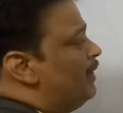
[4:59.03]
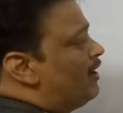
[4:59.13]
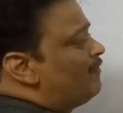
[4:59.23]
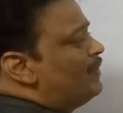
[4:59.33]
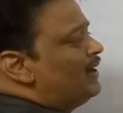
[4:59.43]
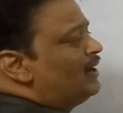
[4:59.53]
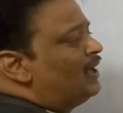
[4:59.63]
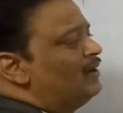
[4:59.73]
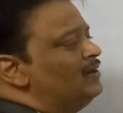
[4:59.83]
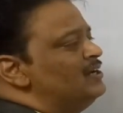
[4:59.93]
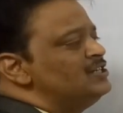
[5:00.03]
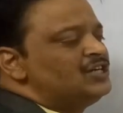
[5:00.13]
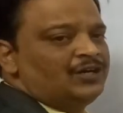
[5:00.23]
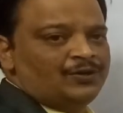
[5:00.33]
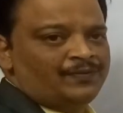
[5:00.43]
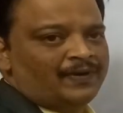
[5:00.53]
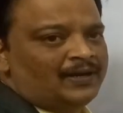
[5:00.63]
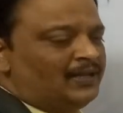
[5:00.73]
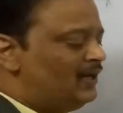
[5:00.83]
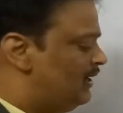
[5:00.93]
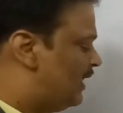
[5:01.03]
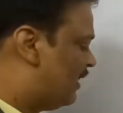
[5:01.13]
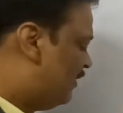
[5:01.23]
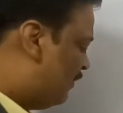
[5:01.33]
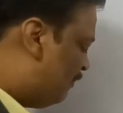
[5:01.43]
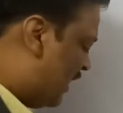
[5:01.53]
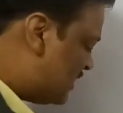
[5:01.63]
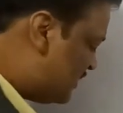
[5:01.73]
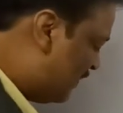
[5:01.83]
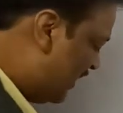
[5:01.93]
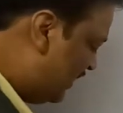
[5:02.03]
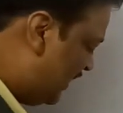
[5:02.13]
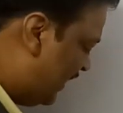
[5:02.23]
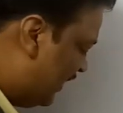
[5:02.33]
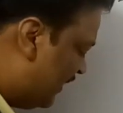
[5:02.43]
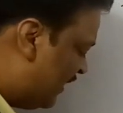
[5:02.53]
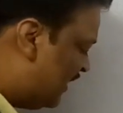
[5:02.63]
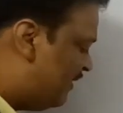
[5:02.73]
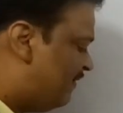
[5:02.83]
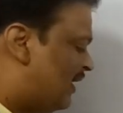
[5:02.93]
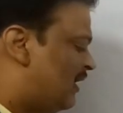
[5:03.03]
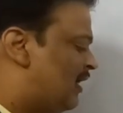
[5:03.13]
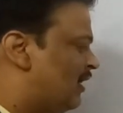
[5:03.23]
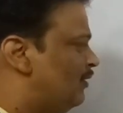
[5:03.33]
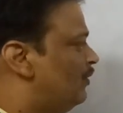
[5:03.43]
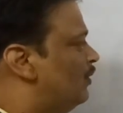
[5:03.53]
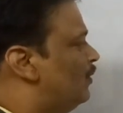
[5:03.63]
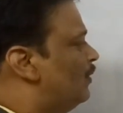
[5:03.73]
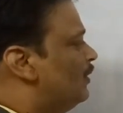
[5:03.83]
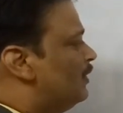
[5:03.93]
బే ఆఫ్ బెంగాల్ ఇనిషియేటివ్ ఫర్ దీన్గా మార్చబడింది రెండు వేల నాలుగులో